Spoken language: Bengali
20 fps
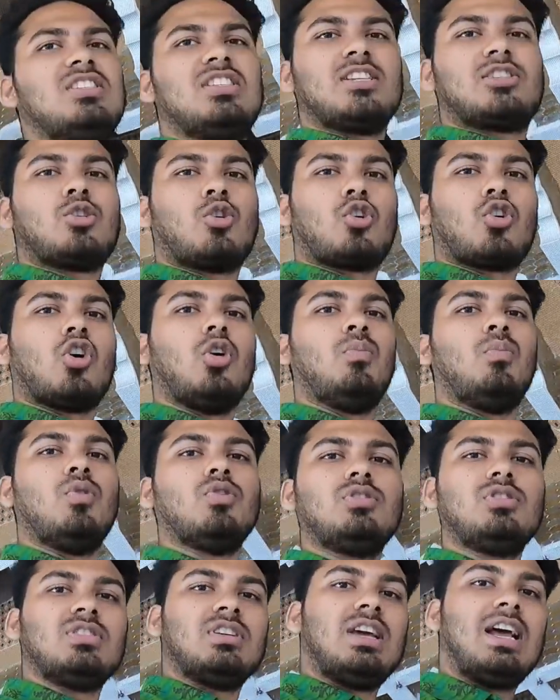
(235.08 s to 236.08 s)
মসজিদের ছোট
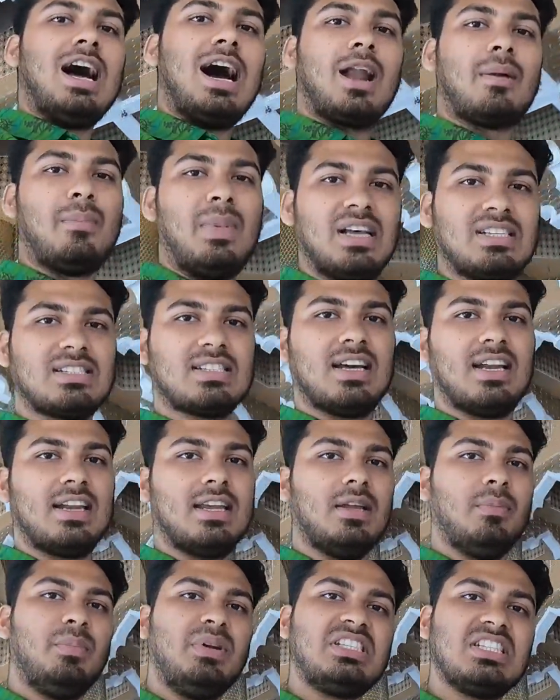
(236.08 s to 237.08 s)
গম্বুজ আর
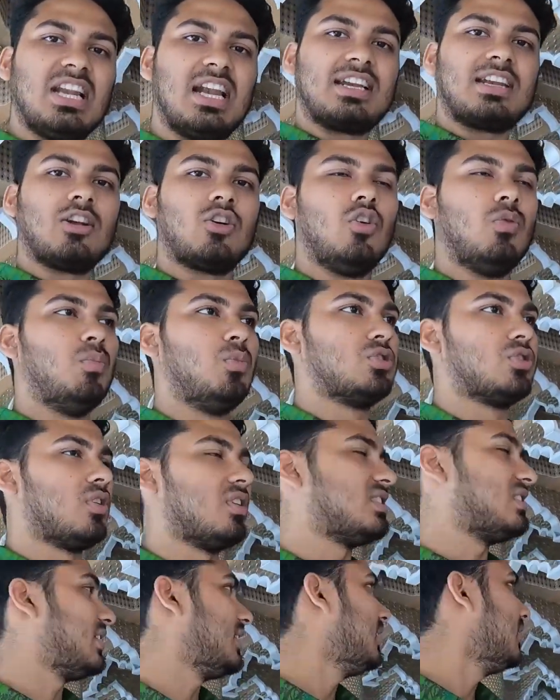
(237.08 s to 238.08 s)
মাঝখানে বিশাল একটা গম্বুজ
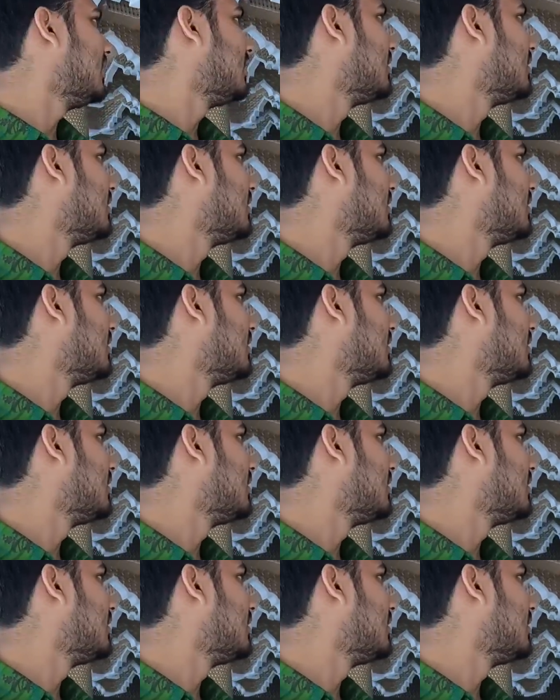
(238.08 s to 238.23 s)
রয়েছে